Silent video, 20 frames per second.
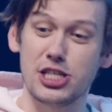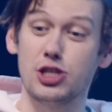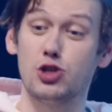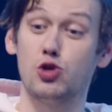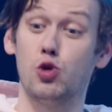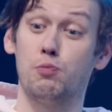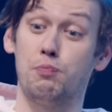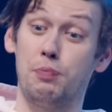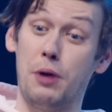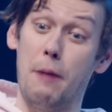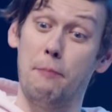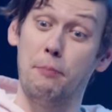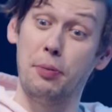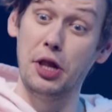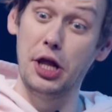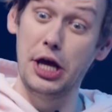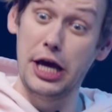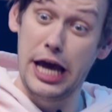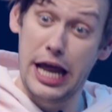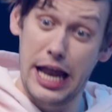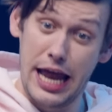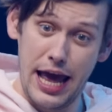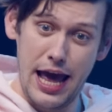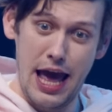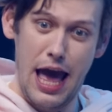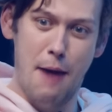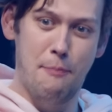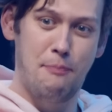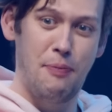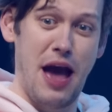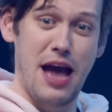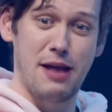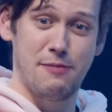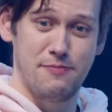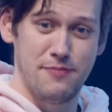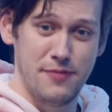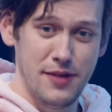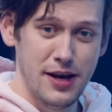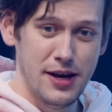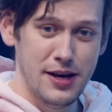даже чуть проплыли и опять...
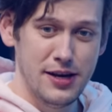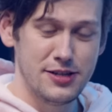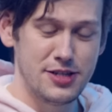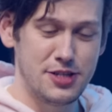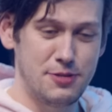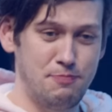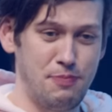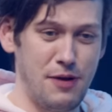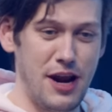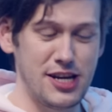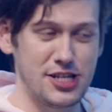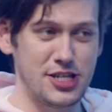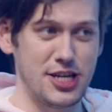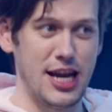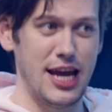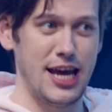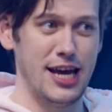Что прям прошли.